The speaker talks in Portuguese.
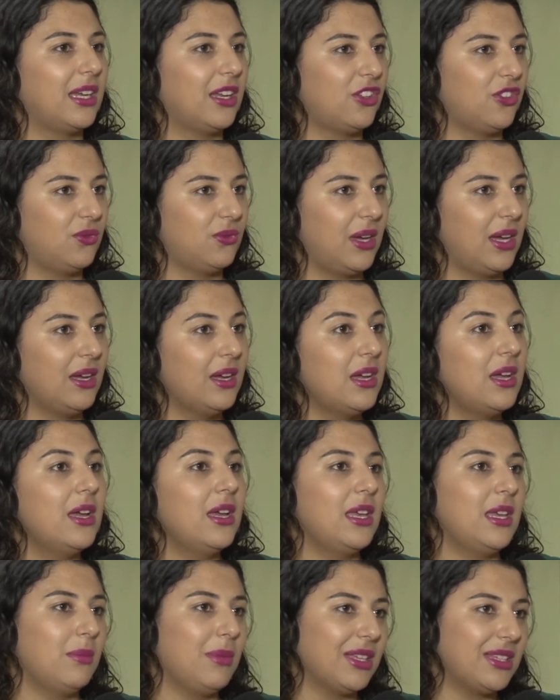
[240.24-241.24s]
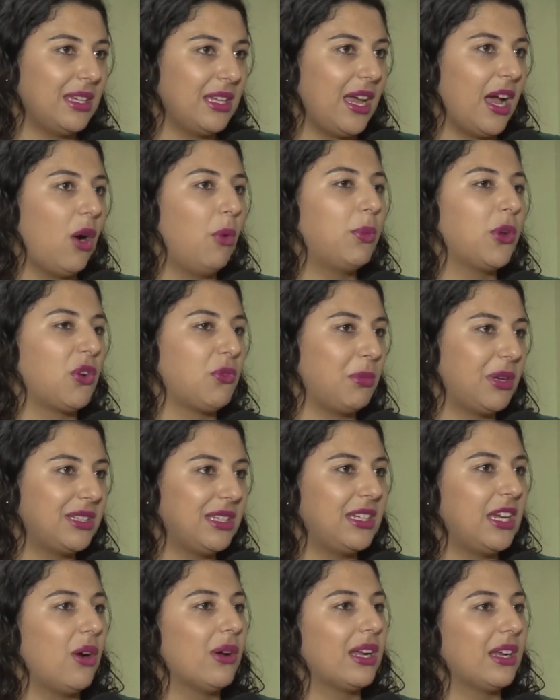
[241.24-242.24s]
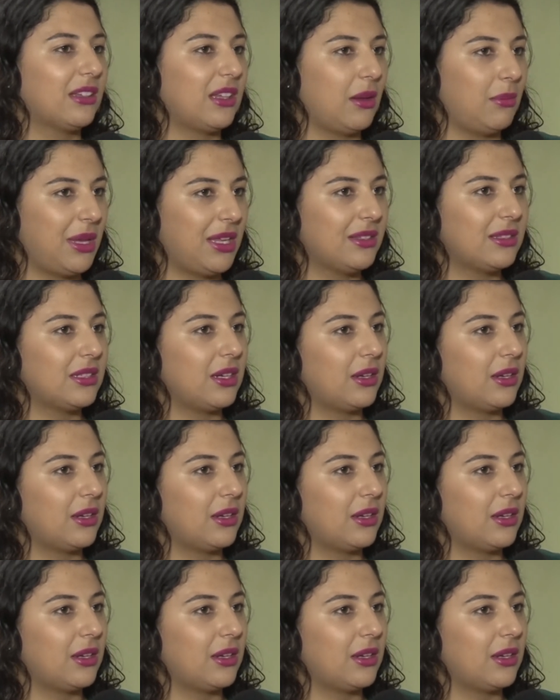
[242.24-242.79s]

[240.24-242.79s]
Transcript: ela tiver e material, prova material que ela também